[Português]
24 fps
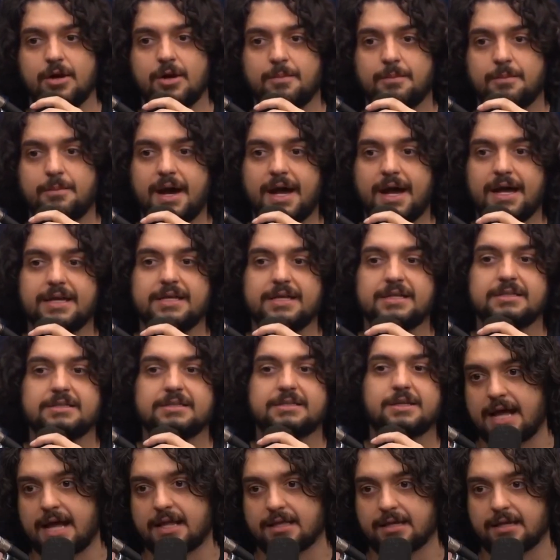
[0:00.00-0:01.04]
Mas.
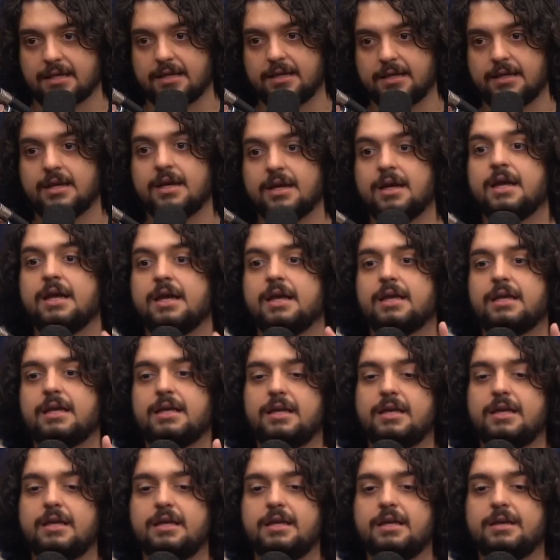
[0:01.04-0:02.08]
Nada. Não, não.
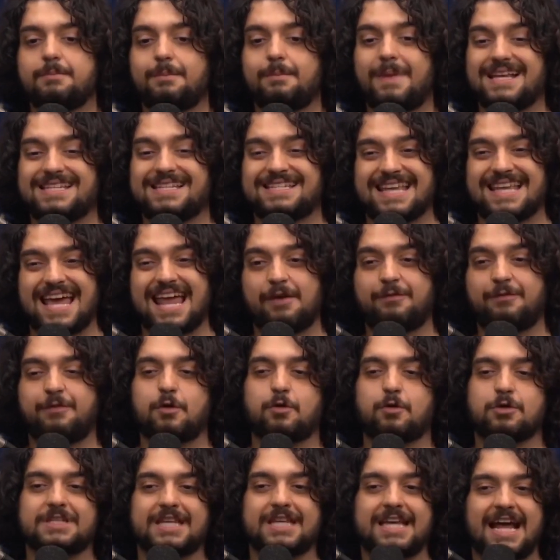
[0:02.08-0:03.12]
E, mas ela foi
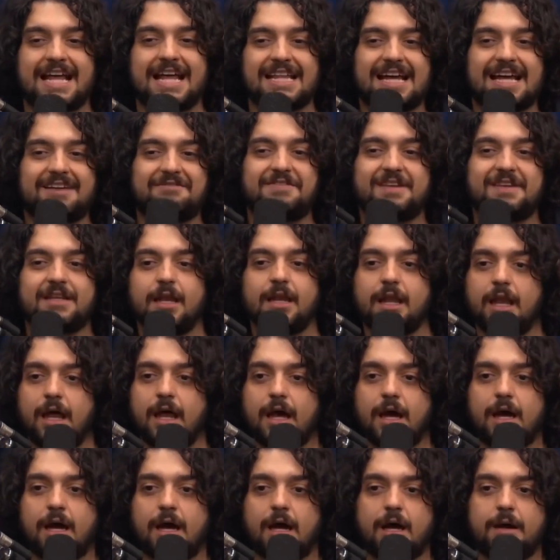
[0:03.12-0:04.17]
considerada a
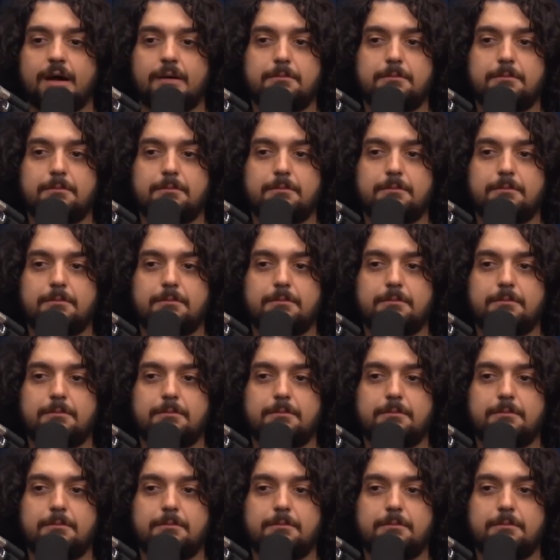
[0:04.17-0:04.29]
vilã.